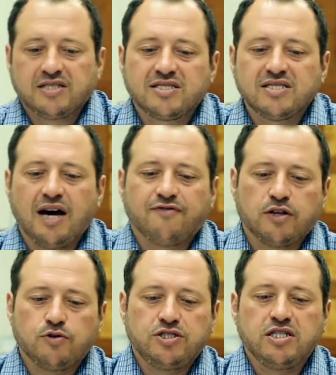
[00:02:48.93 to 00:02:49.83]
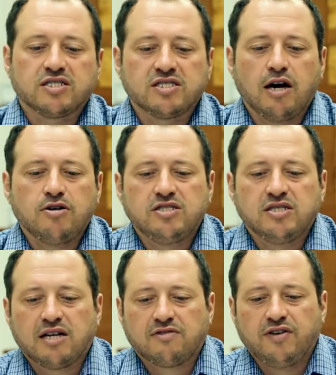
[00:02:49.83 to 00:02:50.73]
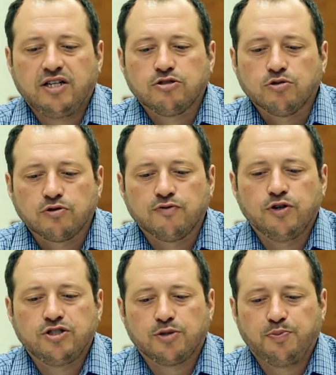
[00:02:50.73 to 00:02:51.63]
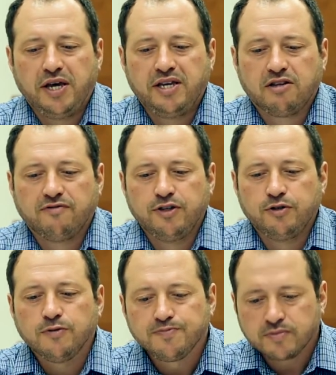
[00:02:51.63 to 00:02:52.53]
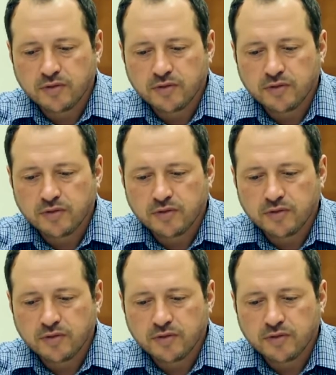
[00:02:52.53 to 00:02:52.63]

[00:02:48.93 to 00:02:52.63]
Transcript: Зна, второй стих. «Знаю дела твои, труд твой, терпение твое,